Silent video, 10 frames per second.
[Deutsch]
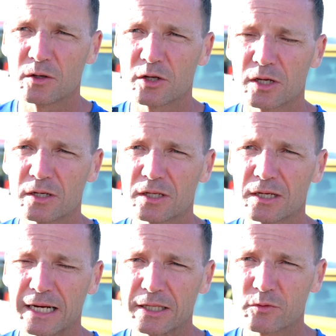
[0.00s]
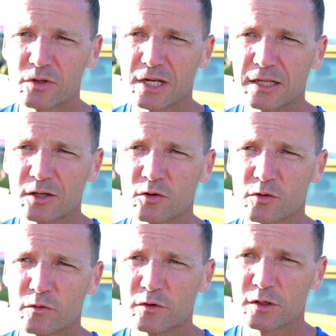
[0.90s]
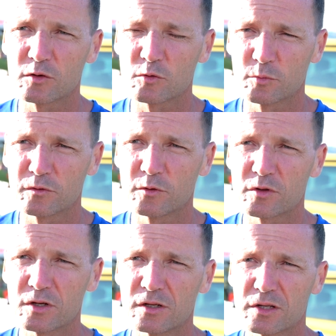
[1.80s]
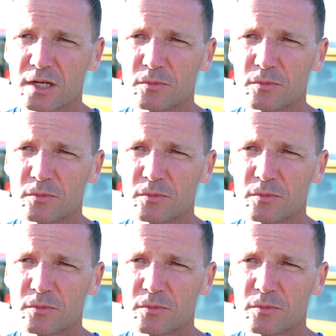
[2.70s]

Ja, die, die, Rettungskette hat sofort super funktioniert.